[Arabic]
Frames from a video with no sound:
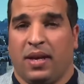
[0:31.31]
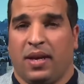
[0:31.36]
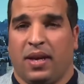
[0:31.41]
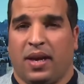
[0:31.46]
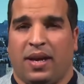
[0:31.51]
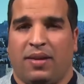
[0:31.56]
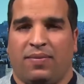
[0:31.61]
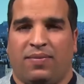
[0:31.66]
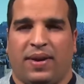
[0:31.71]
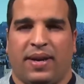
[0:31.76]

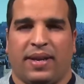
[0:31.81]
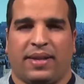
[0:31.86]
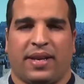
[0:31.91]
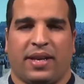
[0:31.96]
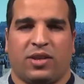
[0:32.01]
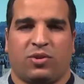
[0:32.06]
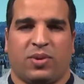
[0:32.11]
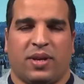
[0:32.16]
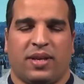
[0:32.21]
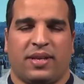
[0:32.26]
آه،
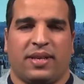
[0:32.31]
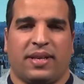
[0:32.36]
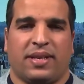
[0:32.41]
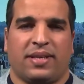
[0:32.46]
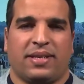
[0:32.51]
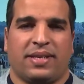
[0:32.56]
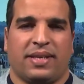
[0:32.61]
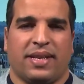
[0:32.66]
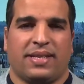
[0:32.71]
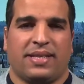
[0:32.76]
الفارطة
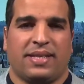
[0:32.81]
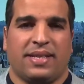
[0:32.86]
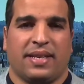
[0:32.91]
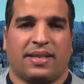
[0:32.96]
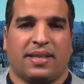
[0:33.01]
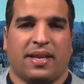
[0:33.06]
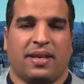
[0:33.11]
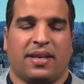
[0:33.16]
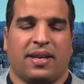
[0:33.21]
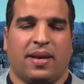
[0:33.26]
أجواء
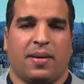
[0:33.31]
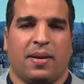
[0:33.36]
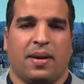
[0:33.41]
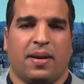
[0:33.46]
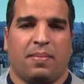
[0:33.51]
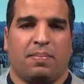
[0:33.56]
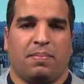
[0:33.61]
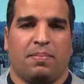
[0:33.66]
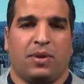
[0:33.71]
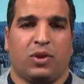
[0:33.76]
سياسية
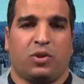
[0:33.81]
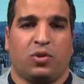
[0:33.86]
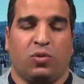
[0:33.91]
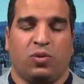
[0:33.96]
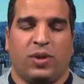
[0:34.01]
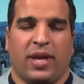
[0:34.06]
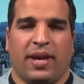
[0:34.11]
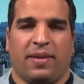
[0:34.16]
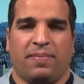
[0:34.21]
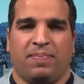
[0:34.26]

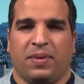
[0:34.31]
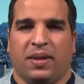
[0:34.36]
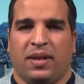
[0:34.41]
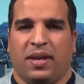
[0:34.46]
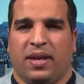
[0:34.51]
مشحونة